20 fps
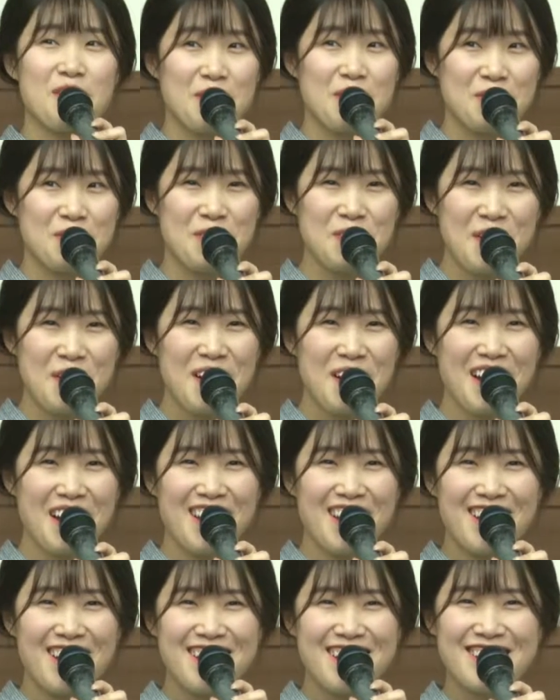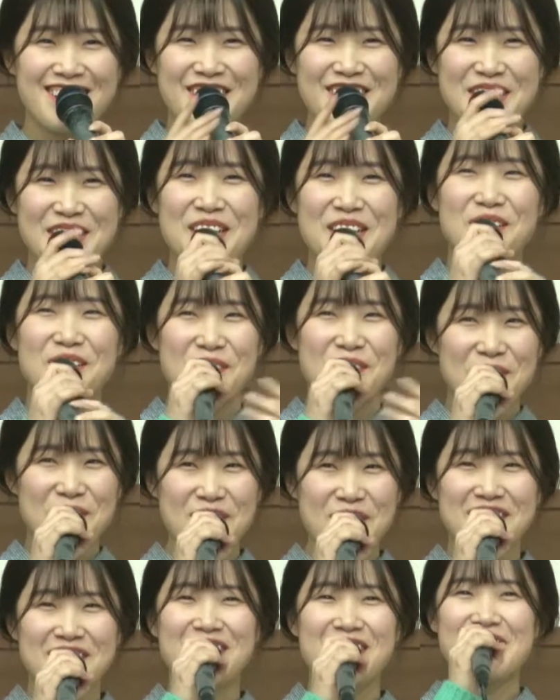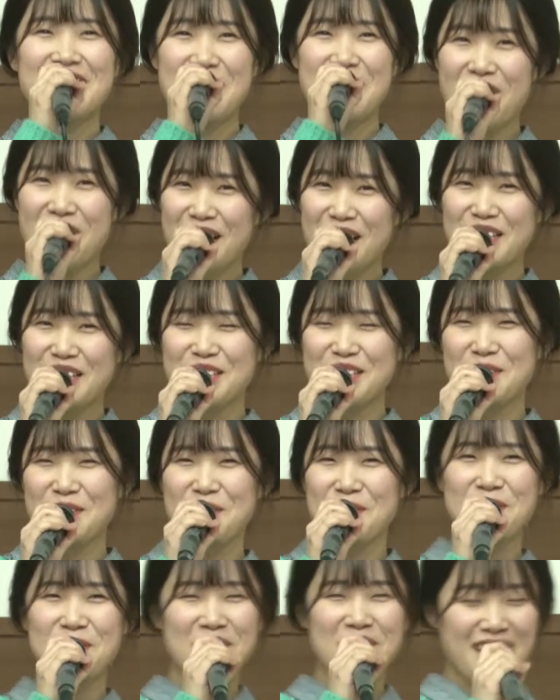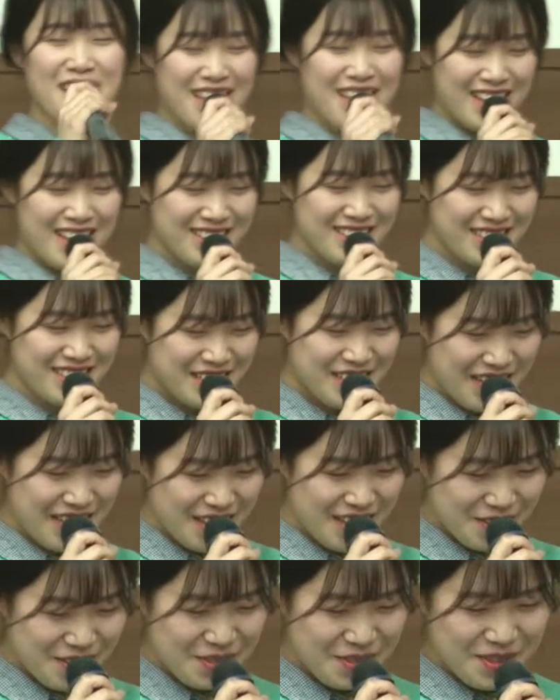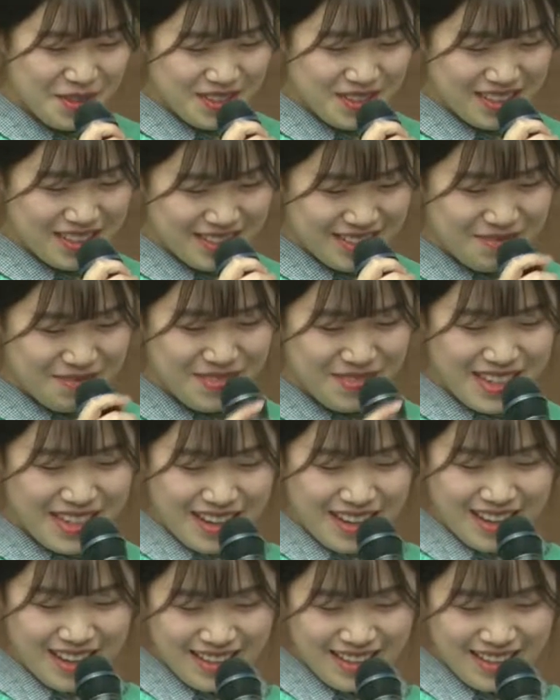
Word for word: 되겠죠? 그래도 그렇게 생각하시고 하시는 게 좋을 것 같습니다.